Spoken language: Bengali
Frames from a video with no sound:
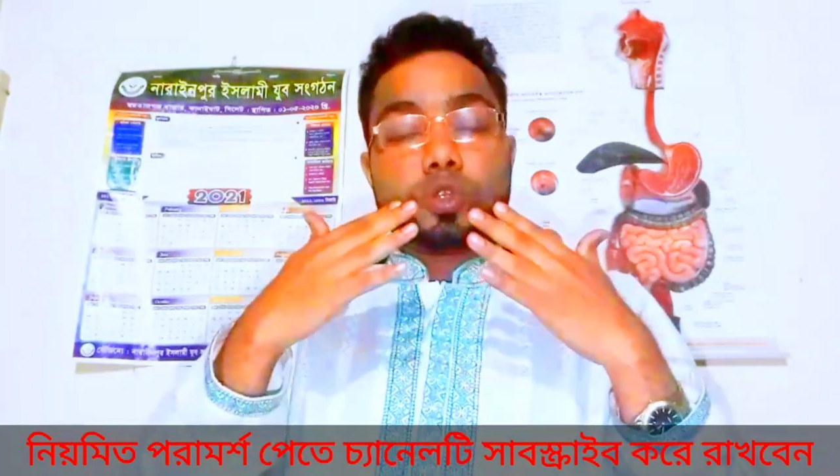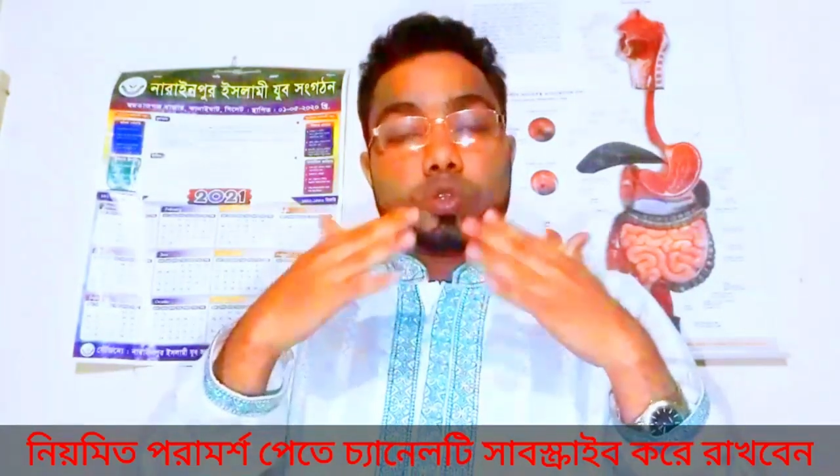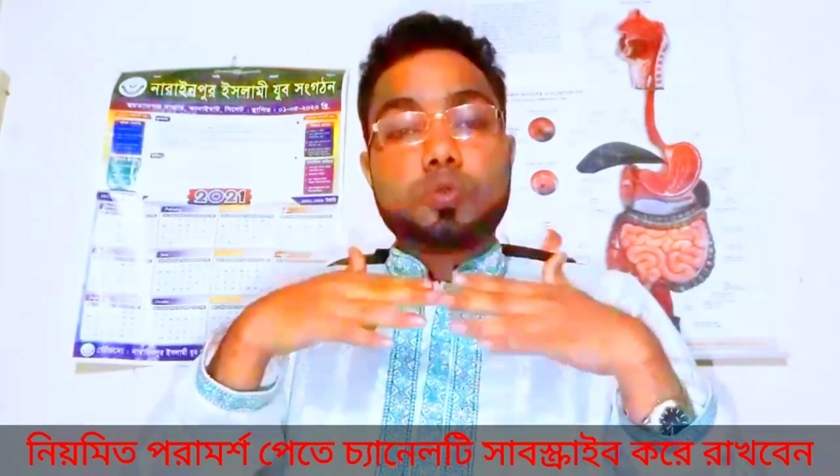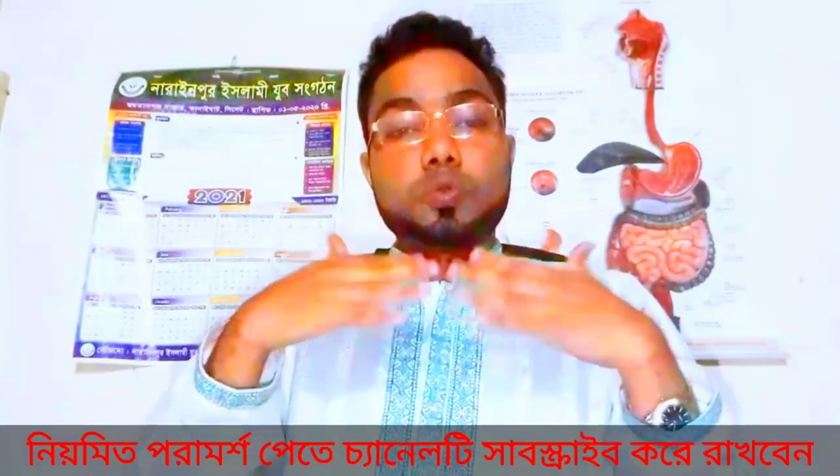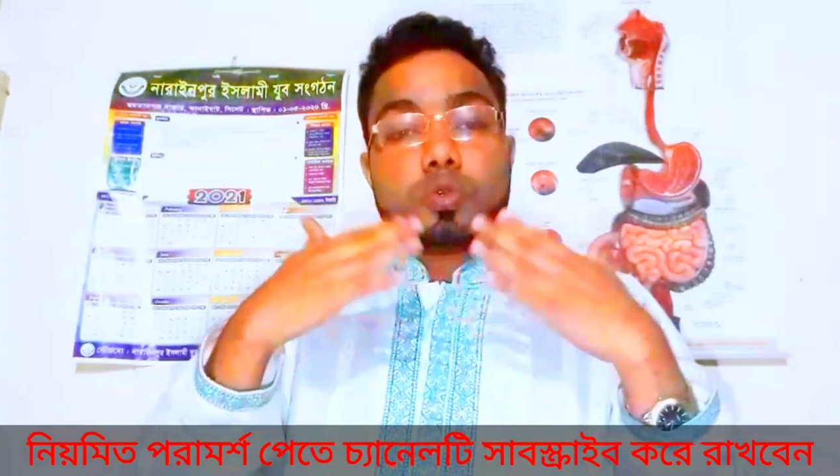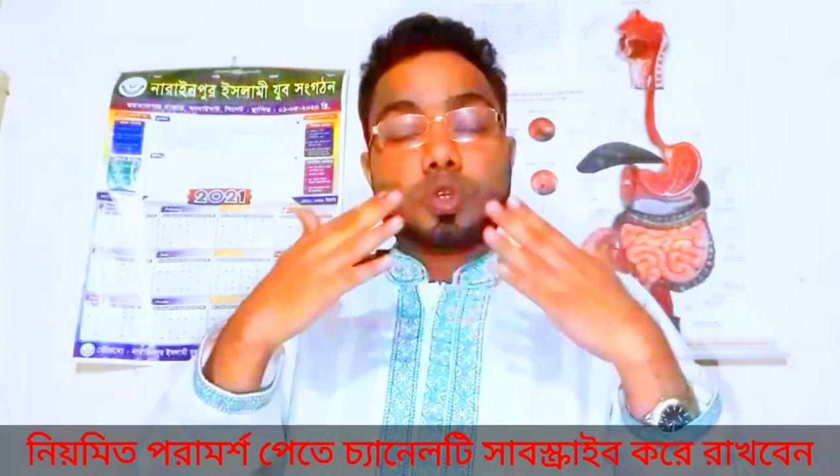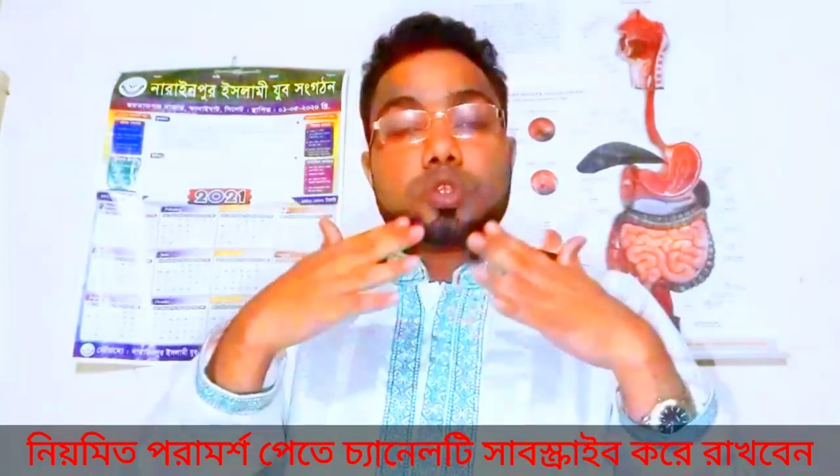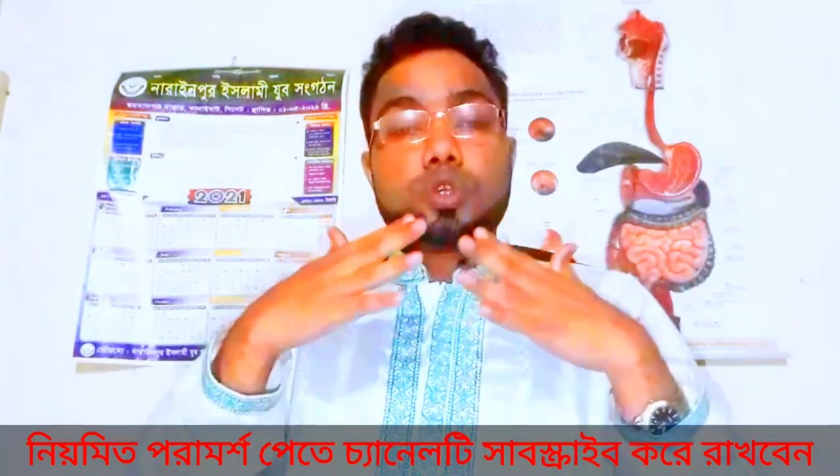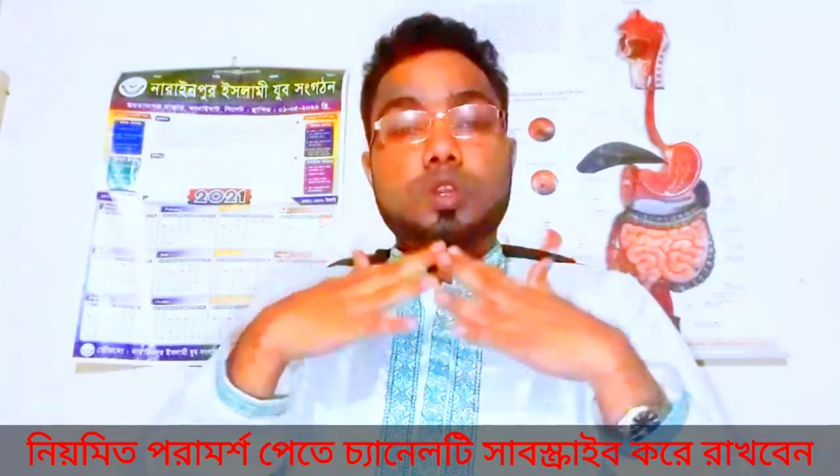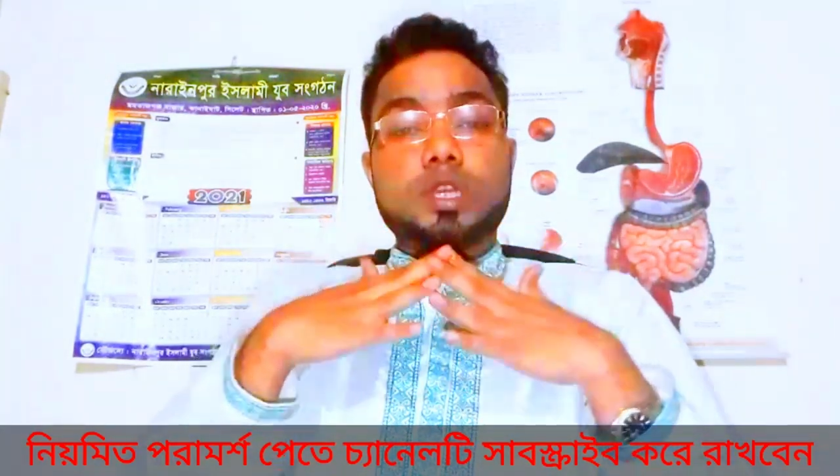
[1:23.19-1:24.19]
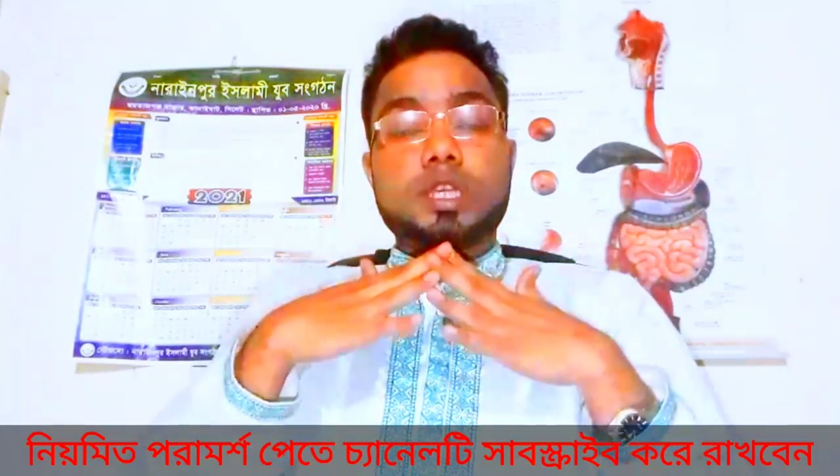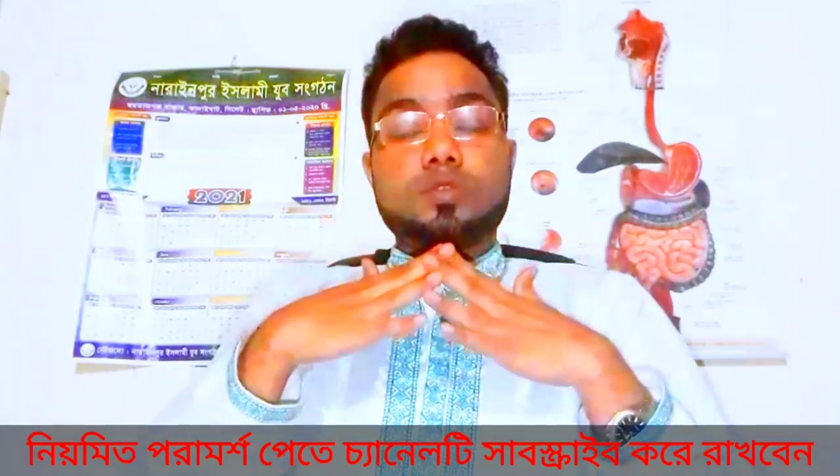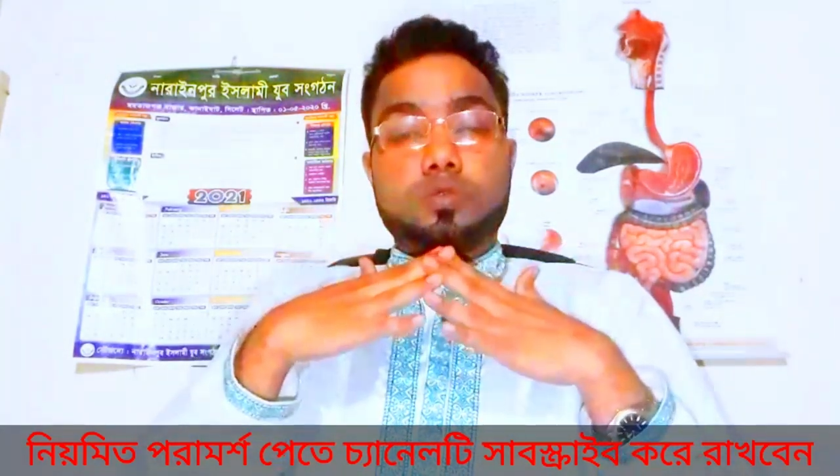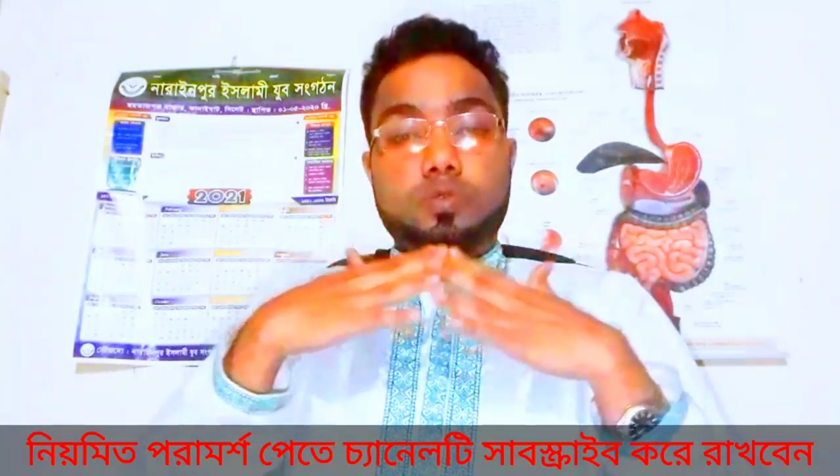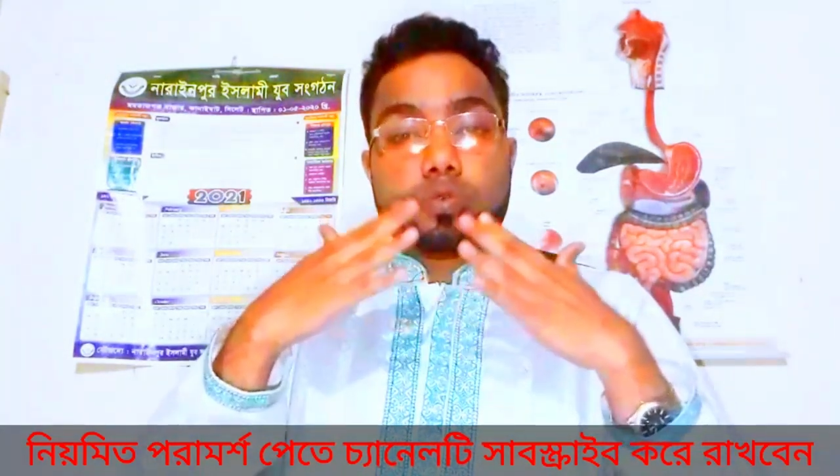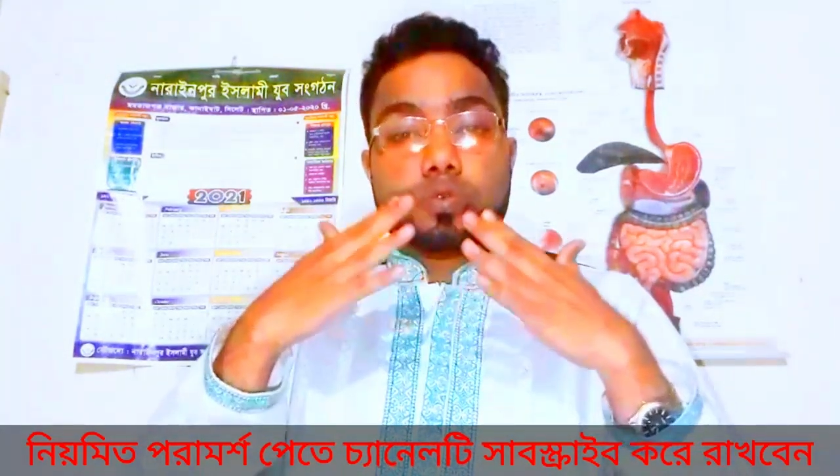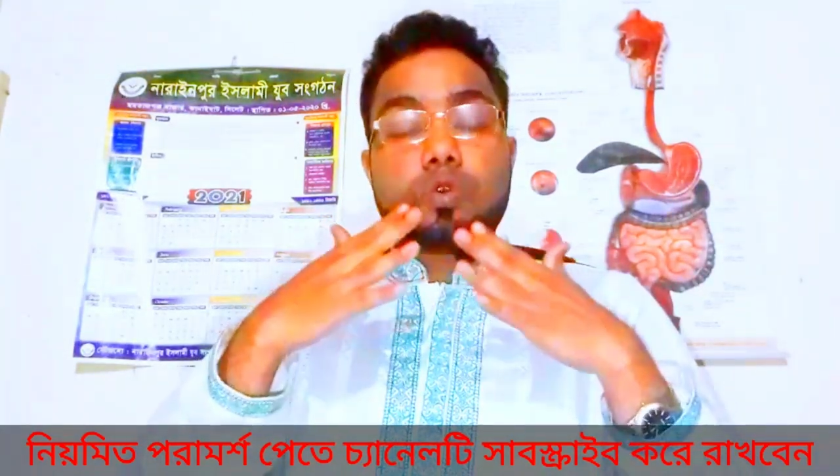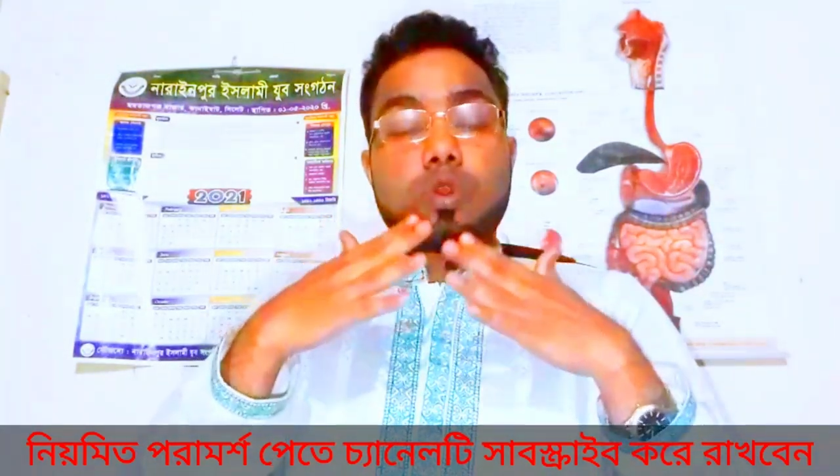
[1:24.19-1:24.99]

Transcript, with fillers: যতটুকু সহ্য করা যায় ততটুকু